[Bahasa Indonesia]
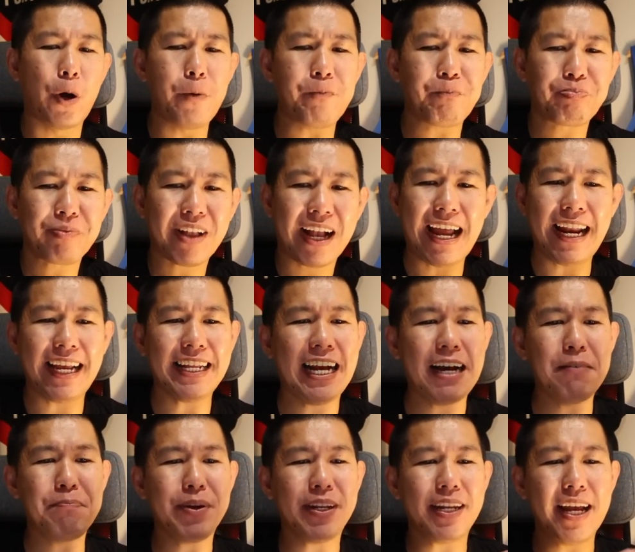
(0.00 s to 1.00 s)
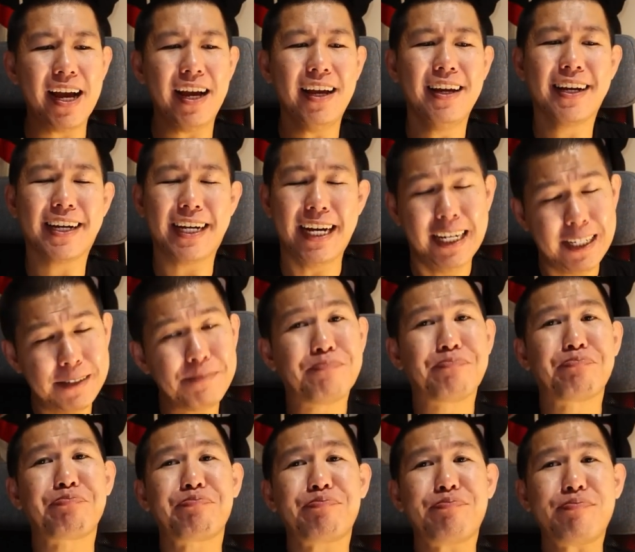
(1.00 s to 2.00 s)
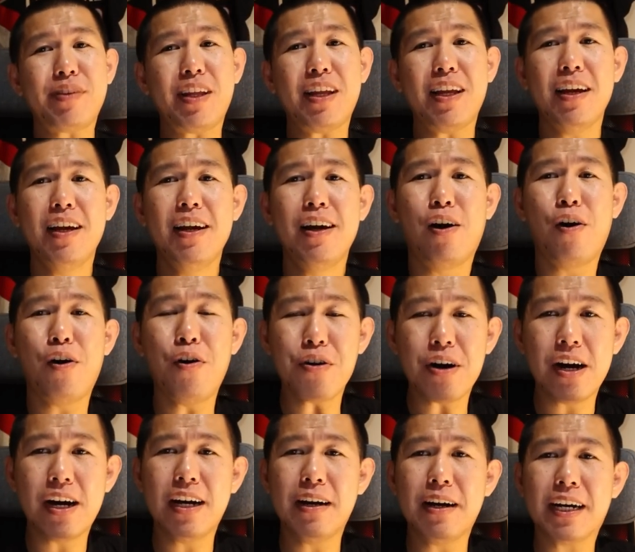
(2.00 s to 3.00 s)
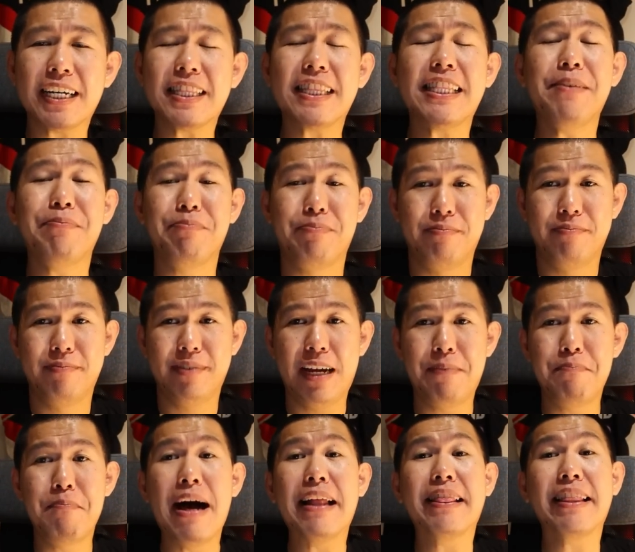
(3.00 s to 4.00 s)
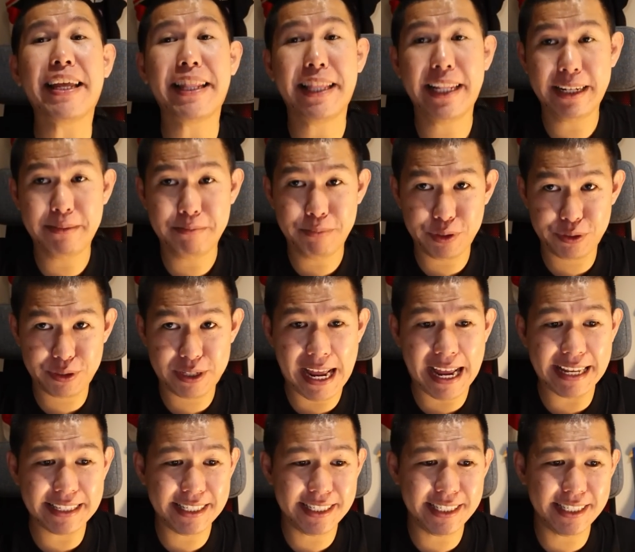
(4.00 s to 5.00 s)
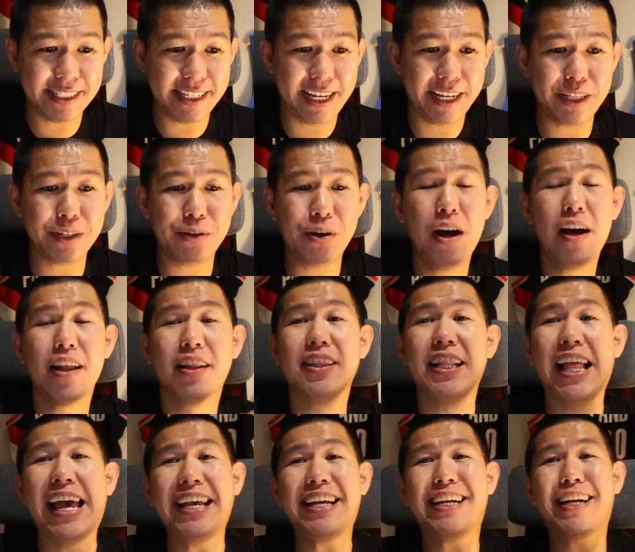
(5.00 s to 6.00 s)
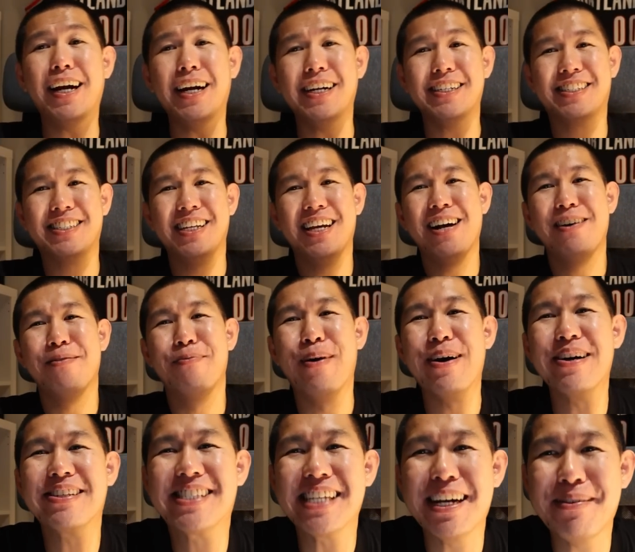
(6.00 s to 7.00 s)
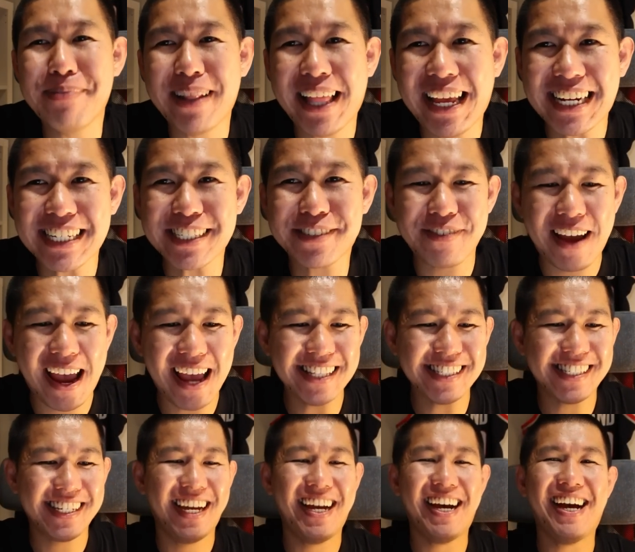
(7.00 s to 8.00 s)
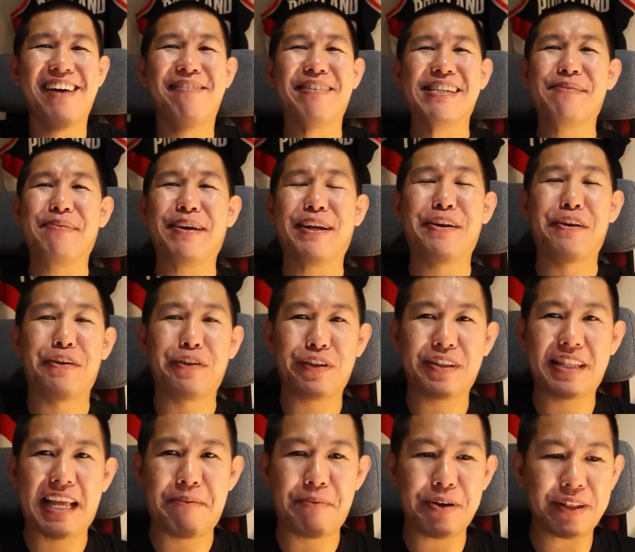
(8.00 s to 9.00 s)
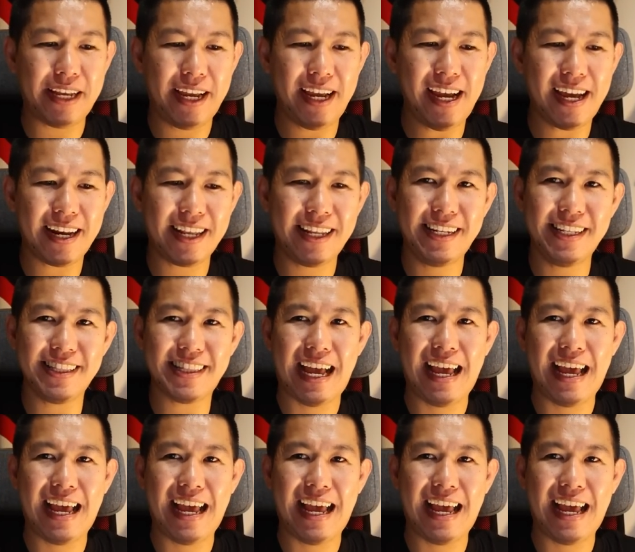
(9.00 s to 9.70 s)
so, sekarang kita akan pindah ke oh, uh, ke tim yang bantai Dylan Brooks last season yaitu Lakers. What's up Lakers fans? Eh, masih pada nonton Time Out ya hari ini